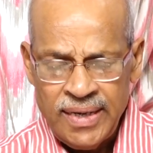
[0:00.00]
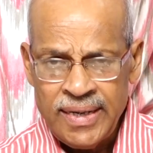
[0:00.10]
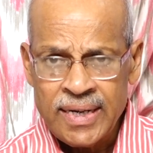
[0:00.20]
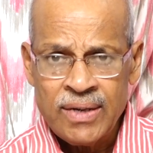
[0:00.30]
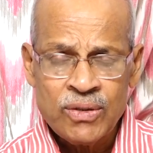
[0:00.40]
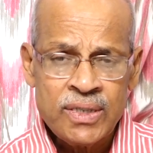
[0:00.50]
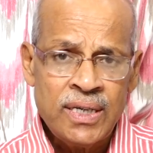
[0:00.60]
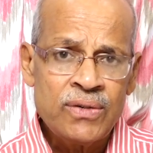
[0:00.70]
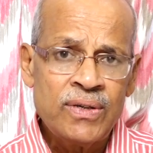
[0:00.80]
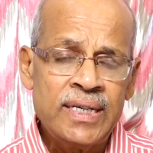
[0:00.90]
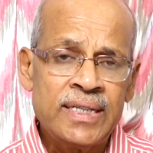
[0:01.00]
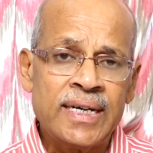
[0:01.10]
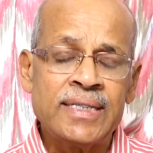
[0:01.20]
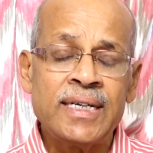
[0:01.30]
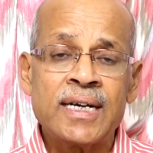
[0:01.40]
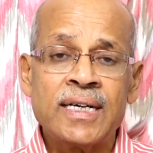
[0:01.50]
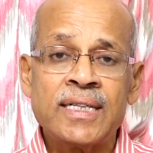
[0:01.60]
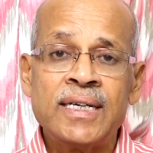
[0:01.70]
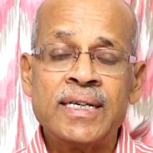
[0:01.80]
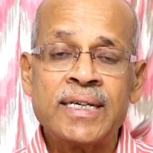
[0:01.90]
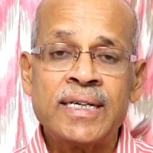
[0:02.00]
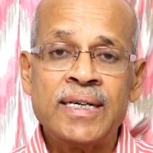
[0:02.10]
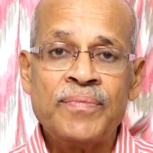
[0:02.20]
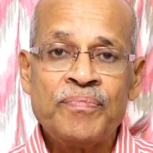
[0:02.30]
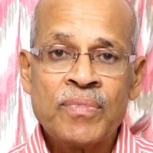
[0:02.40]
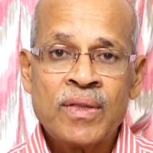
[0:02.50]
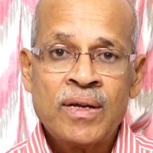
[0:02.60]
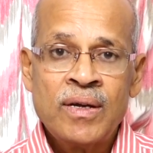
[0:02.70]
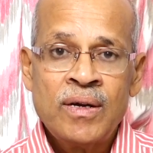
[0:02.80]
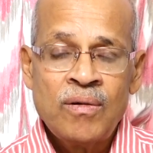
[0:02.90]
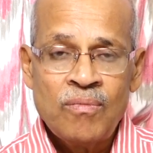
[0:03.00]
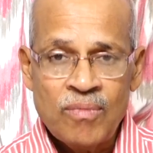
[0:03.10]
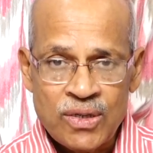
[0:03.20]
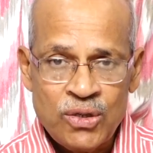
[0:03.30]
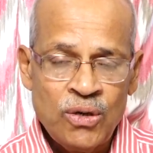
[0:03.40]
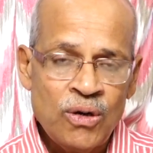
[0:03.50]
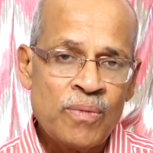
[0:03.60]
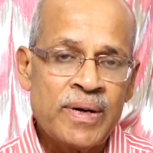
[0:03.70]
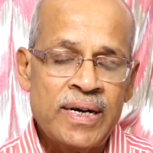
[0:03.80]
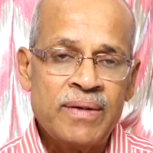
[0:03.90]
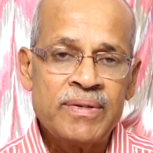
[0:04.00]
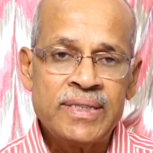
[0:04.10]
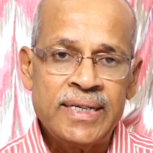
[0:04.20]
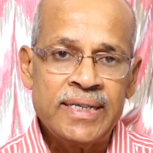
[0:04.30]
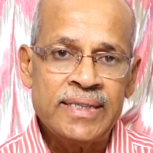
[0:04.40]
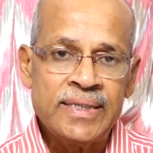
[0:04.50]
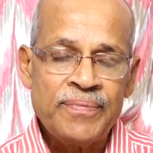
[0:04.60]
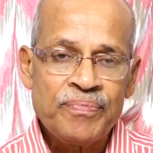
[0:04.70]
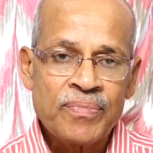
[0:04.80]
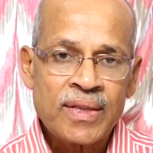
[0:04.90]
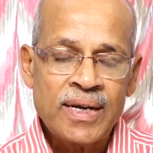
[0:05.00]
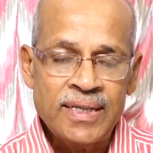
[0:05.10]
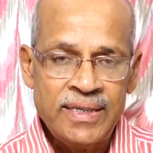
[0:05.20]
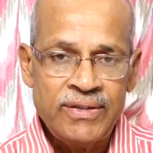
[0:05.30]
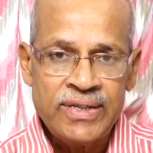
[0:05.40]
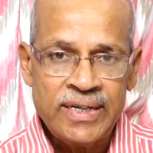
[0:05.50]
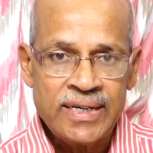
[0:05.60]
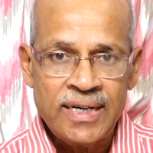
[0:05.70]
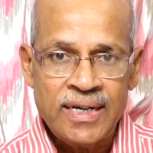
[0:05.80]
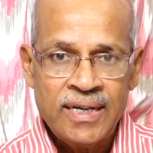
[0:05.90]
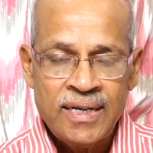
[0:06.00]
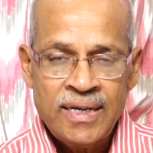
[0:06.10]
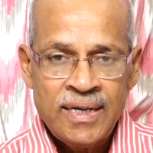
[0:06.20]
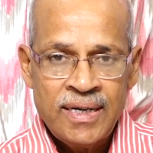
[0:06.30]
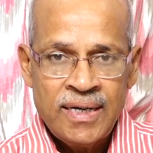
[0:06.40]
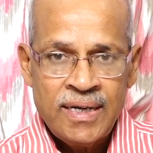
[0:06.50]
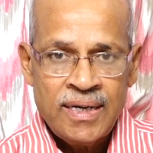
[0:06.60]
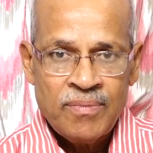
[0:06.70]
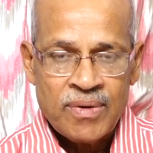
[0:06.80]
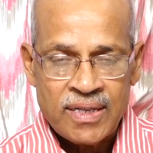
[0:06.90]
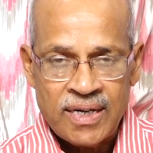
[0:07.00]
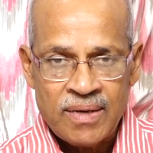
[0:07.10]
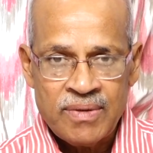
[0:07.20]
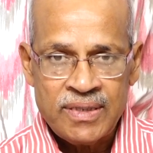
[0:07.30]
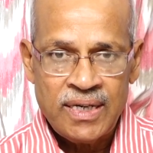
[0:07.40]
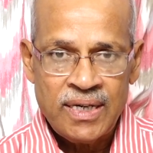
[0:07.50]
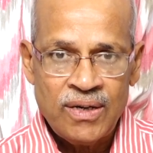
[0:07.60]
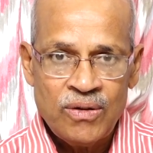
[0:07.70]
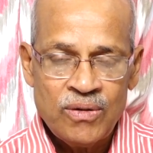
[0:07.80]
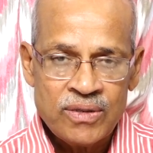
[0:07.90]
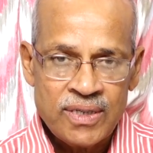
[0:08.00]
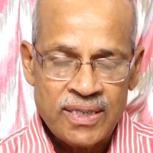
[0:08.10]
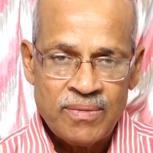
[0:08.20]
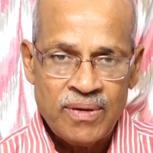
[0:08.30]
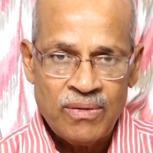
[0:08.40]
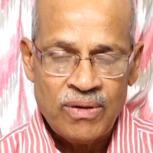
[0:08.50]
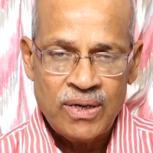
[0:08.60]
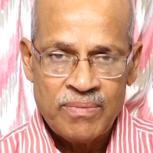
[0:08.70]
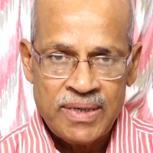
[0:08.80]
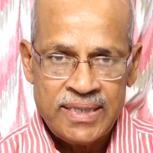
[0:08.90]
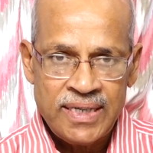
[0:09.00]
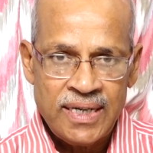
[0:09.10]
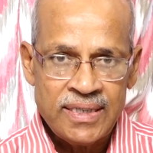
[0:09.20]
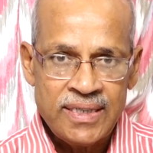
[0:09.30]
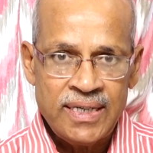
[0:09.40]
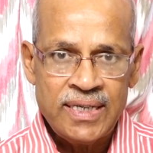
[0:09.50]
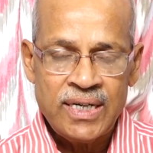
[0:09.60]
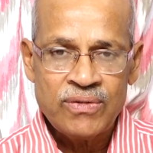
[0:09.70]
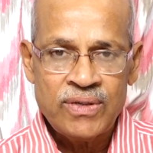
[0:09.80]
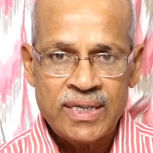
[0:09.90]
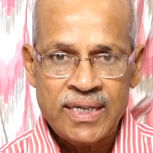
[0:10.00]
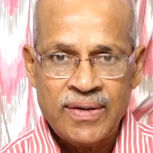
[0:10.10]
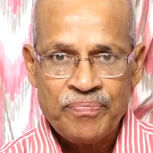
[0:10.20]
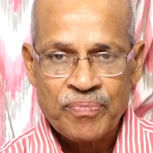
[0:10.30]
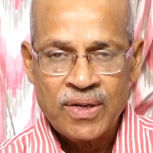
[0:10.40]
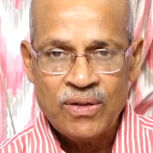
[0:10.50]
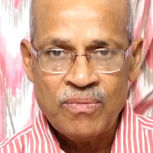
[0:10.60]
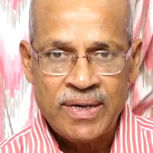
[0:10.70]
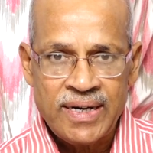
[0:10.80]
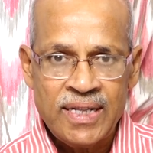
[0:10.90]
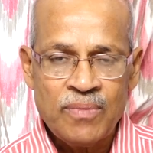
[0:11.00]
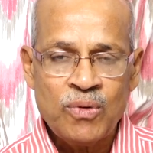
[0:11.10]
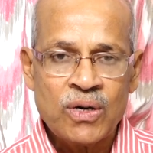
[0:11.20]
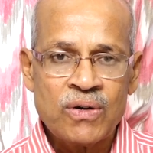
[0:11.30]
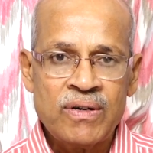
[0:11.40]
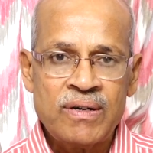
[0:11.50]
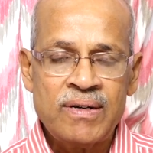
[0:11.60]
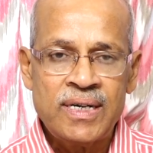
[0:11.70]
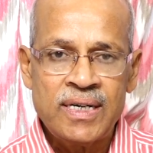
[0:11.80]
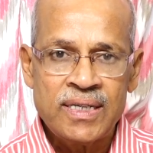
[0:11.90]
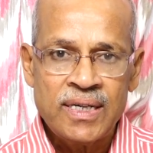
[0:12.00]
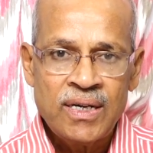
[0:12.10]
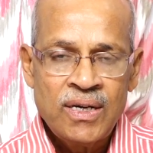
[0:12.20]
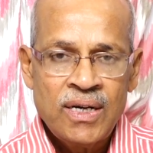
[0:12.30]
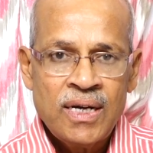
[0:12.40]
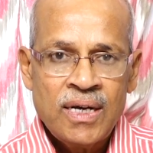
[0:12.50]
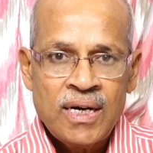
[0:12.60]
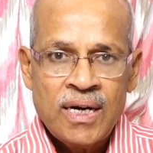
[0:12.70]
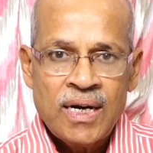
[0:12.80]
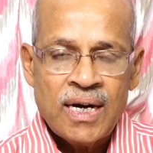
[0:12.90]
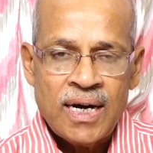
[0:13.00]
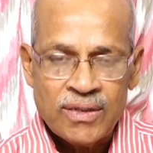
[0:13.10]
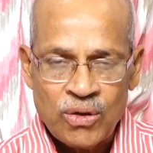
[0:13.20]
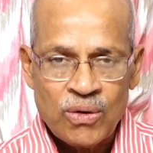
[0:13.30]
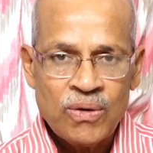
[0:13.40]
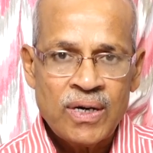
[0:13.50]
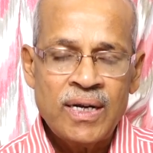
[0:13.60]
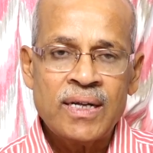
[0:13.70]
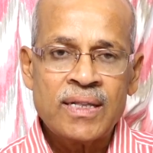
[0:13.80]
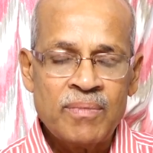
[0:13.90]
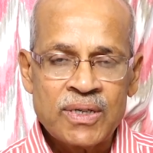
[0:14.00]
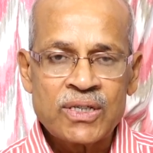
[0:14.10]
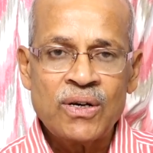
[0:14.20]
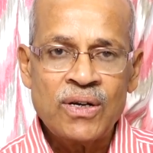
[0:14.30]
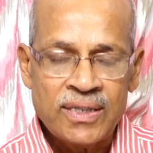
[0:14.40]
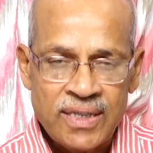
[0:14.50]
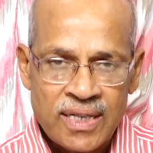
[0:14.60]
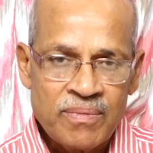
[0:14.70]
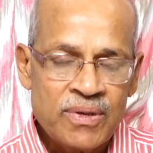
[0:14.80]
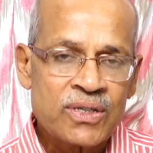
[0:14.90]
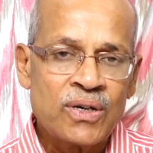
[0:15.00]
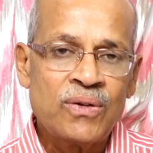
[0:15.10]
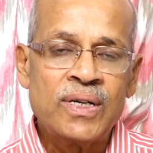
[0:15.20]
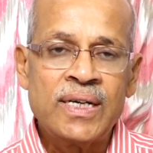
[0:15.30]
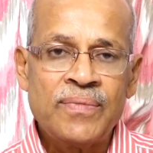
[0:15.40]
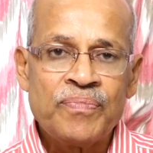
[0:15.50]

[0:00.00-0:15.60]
నిన్న వచ్చినటువంటి తాజా కథనానికి మధ్యలో ఒక పరిణామం జరిగింది అది ఏమిటంటే ప్రధానమంత్రి గారు చంద్రబాబు గారి మధ్య జరిగినటువంటి ఏదో మర్యాదపూర్వకమైన అందరూ ఉండ సమక్షంలో అందరి సమక్షంలోనే